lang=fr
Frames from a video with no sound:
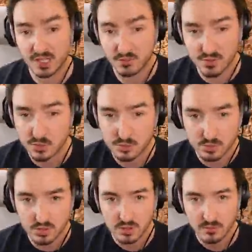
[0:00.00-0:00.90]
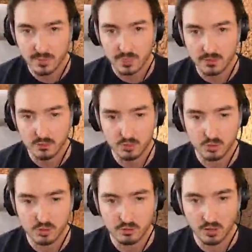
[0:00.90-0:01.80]
kiffer sur YouTube. Donc
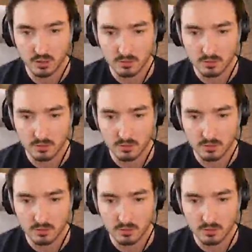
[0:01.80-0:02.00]
euh, voilà.